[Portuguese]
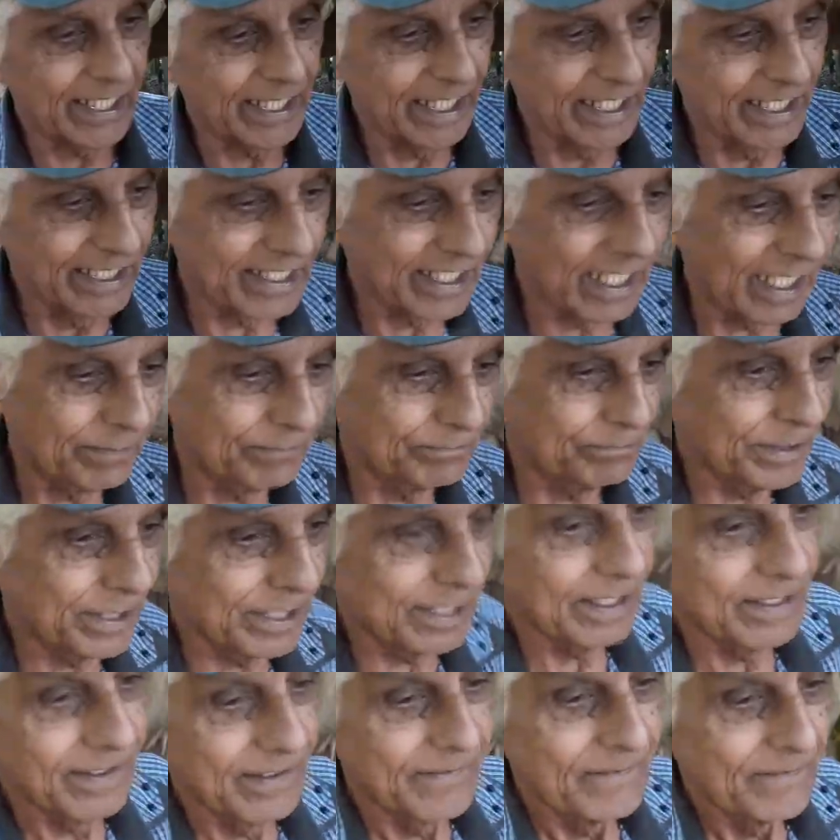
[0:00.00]
aquele
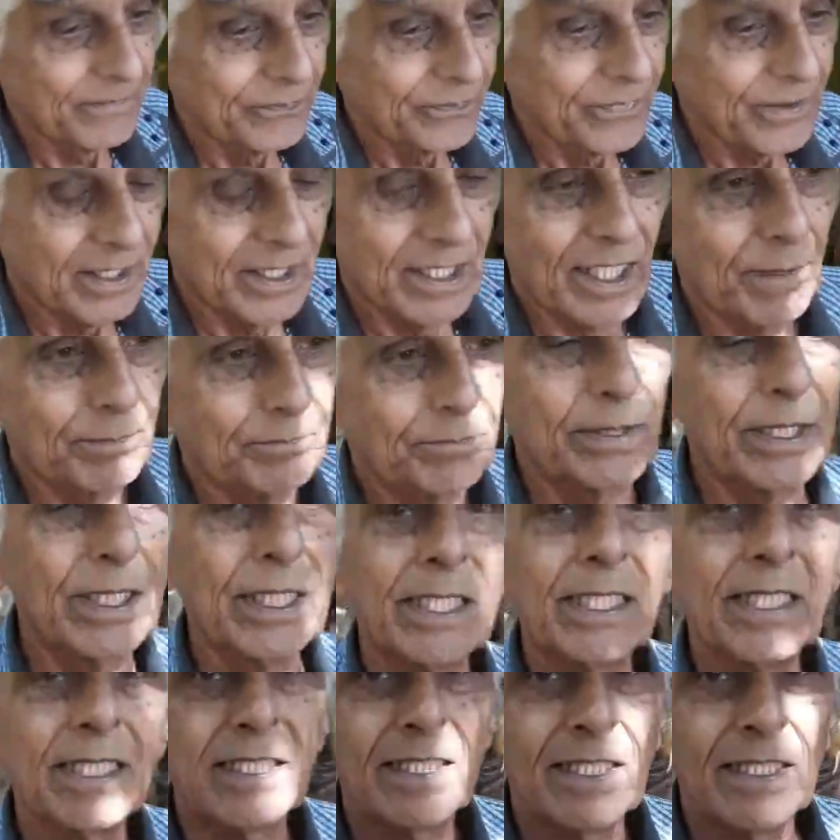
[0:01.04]
capim na
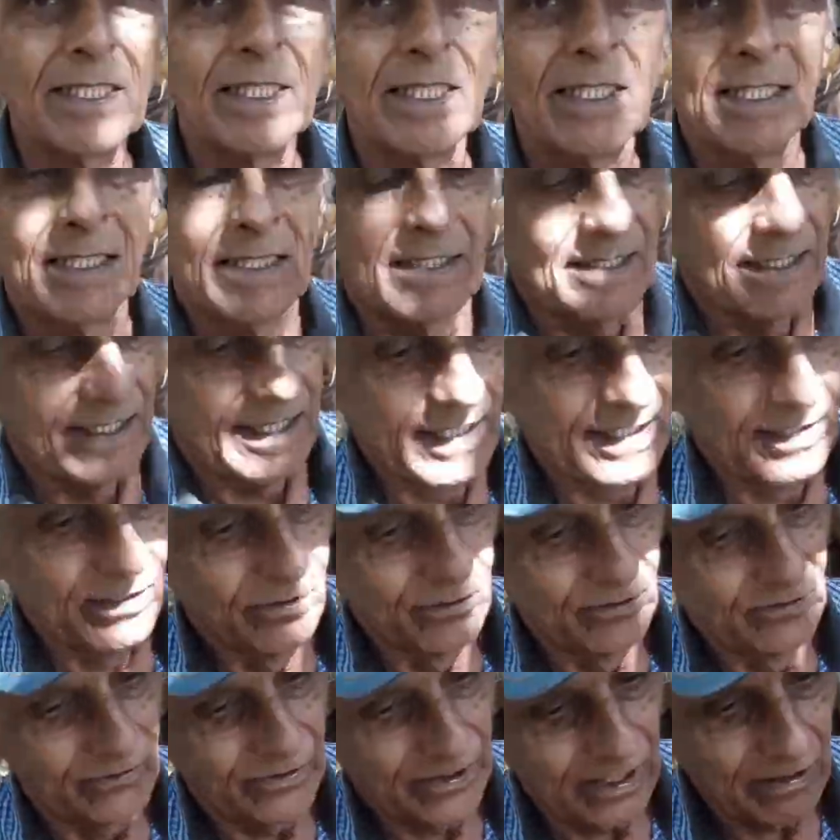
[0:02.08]
pie né? Eu
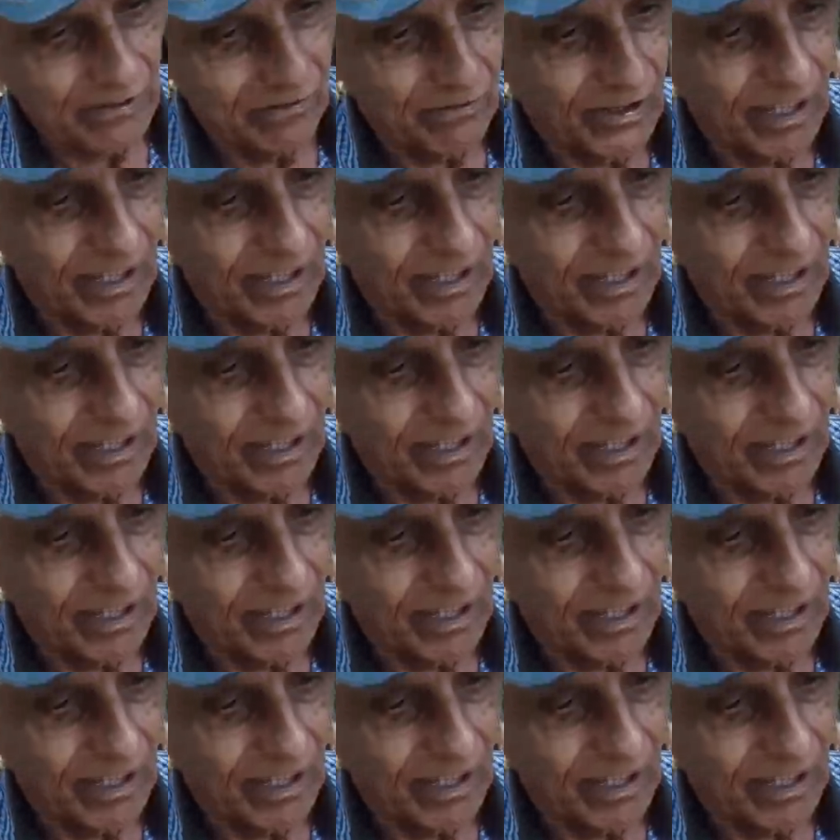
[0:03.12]
não tenho